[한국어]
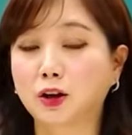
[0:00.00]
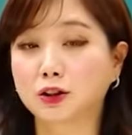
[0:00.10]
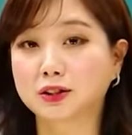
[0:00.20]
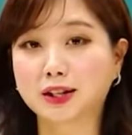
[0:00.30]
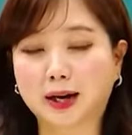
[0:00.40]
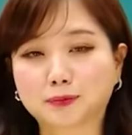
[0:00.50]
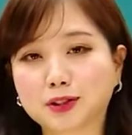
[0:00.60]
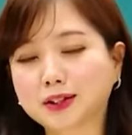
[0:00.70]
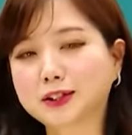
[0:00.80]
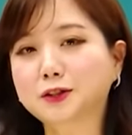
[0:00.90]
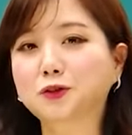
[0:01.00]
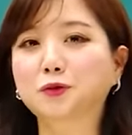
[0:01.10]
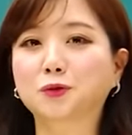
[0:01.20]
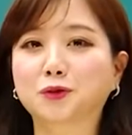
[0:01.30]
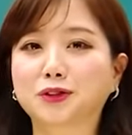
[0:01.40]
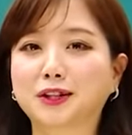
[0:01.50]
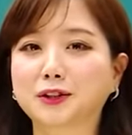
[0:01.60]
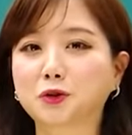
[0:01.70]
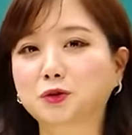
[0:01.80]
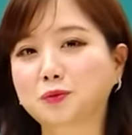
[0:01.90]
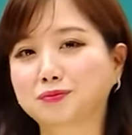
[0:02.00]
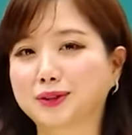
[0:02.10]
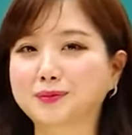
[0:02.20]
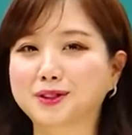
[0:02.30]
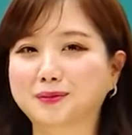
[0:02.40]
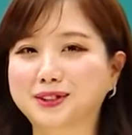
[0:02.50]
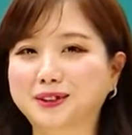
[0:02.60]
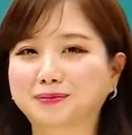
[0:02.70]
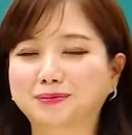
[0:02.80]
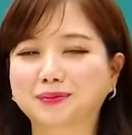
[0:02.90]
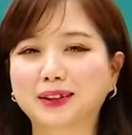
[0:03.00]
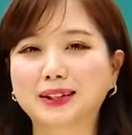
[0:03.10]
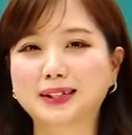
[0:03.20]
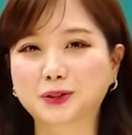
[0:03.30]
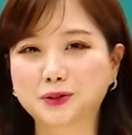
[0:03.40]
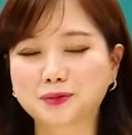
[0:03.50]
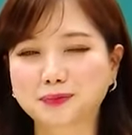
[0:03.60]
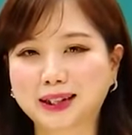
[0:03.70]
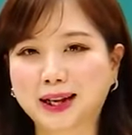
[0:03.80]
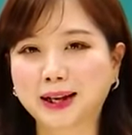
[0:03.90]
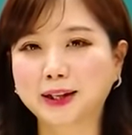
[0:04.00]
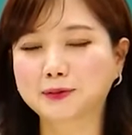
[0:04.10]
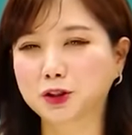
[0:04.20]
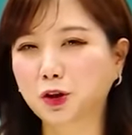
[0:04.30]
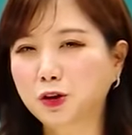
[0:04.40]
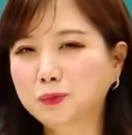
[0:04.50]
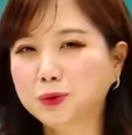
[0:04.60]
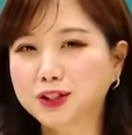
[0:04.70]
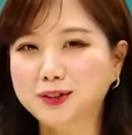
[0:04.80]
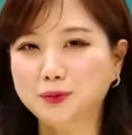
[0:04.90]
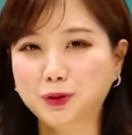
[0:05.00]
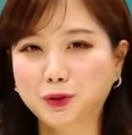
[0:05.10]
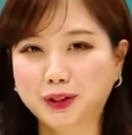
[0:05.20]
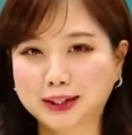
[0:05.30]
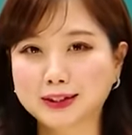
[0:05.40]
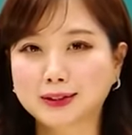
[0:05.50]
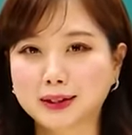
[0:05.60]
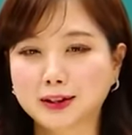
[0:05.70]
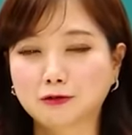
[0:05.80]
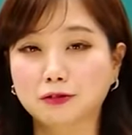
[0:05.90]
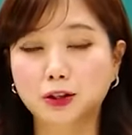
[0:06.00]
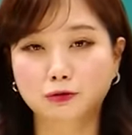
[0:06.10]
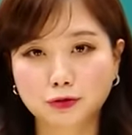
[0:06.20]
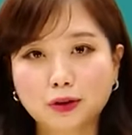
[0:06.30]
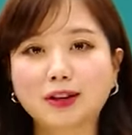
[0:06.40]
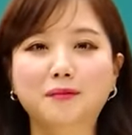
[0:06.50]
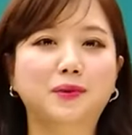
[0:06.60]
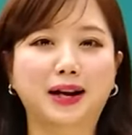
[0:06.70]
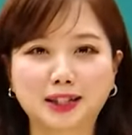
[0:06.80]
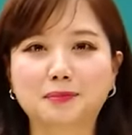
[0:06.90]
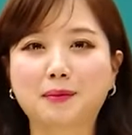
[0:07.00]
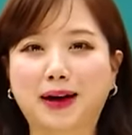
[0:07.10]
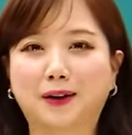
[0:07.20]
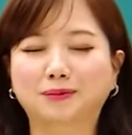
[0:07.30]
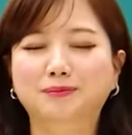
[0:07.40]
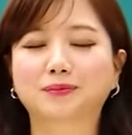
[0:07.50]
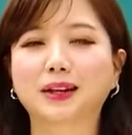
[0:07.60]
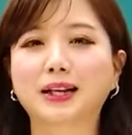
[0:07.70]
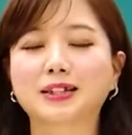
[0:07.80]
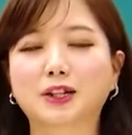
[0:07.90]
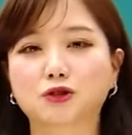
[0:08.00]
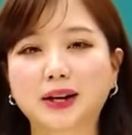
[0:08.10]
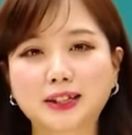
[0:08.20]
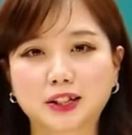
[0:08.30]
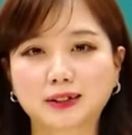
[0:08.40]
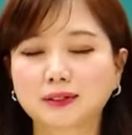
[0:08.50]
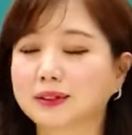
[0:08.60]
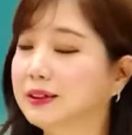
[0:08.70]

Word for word: 지금 갑자기 실전 도전을 하긴 조금 부담스럽죠? 자, 좋습니다. 그럼 처음 보시는 분들도 계실 테니까 우리 유형을 한번 학습해 봐요. 자, Direction